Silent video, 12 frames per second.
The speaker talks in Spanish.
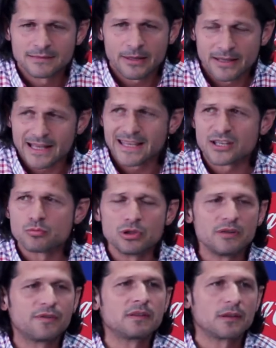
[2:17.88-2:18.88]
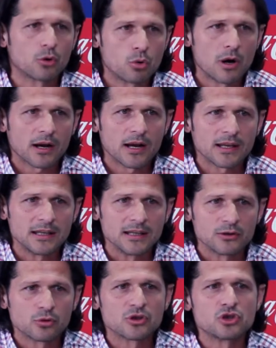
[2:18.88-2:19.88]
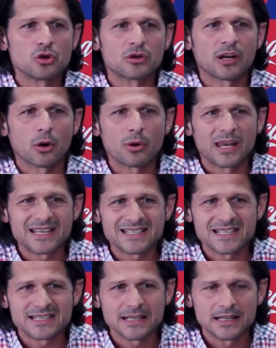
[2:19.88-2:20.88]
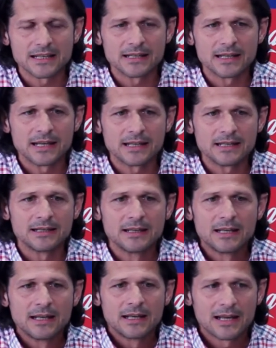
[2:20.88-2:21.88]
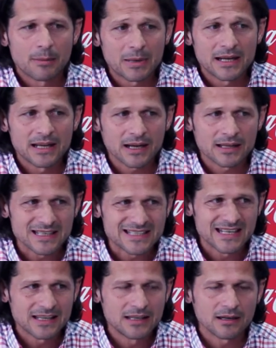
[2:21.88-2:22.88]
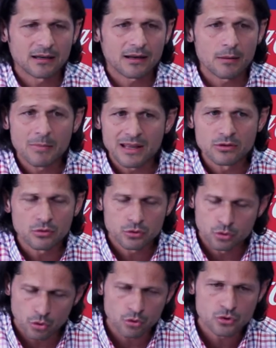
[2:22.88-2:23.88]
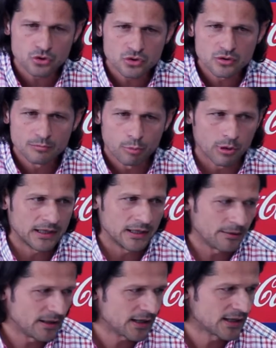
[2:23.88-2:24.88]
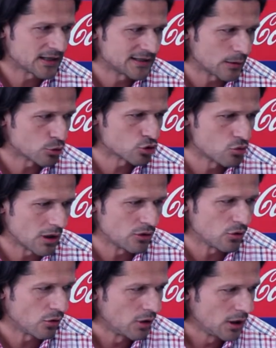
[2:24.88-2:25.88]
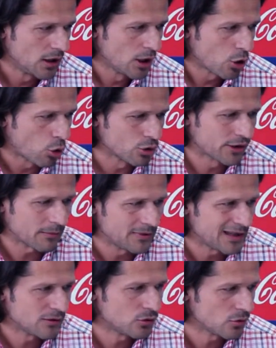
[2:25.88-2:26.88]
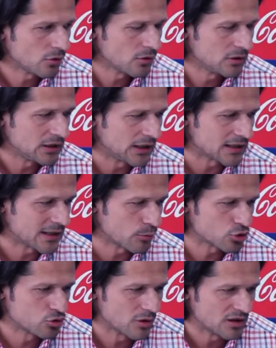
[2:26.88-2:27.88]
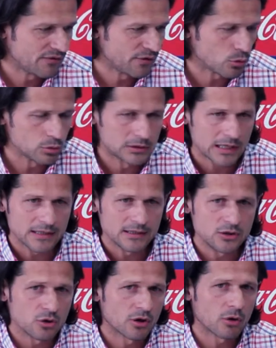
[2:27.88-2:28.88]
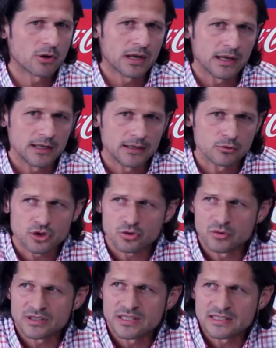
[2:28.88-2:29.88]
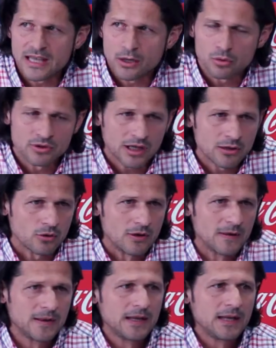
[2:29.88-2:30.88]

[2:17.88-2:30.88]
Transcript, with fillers: la verdad que es muy difícil jugar aquí. Entonces yo creo que esa es el, la manera de seguir remando todos, porque la verdad que estamos jugando contra viento y que estamos una dificultad. Y yo creo que los Asunas se está encontrando